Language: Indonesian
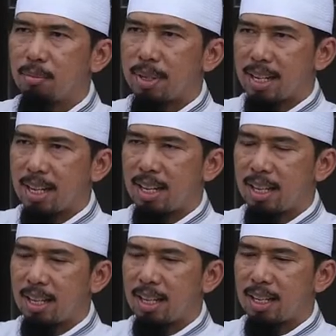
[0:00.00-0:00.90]
Maka
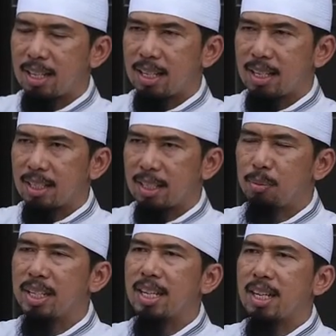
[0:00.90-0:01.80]

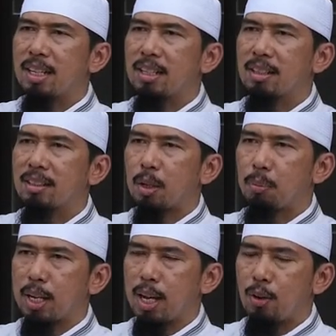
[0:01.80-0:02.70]
demikian,
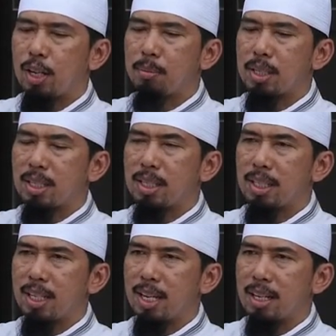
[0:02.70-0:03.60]
tapi kalau dia
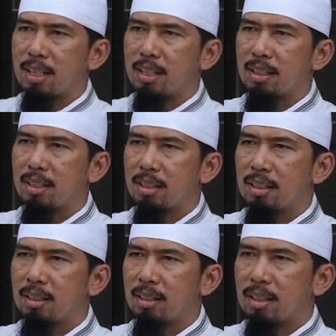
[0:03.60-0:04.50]
bersendirian,
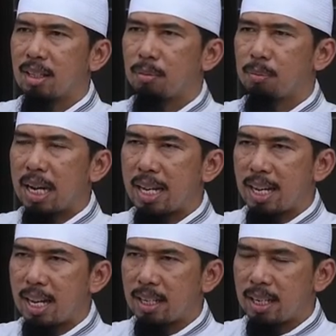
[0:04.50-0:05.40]

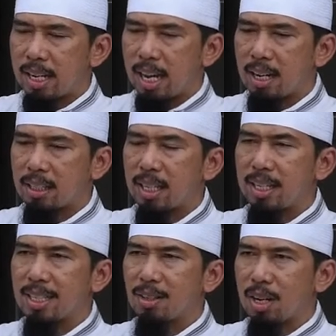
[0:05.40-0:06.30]
pengadaan dari harta
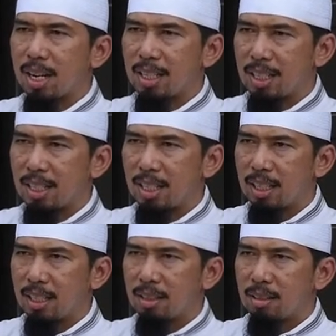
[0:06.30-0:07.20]
dia seorang diri,
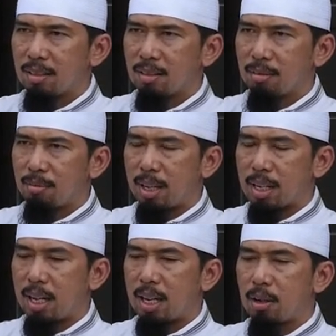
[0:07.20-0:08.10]

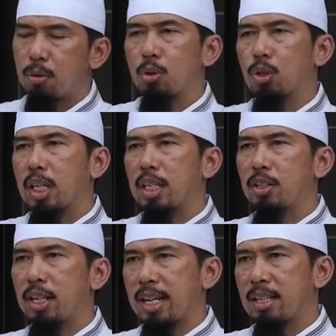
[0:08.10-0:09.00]
maka
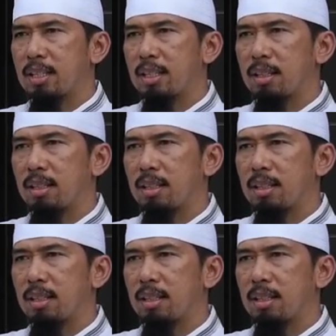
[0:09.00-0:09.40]
urutannya jelas.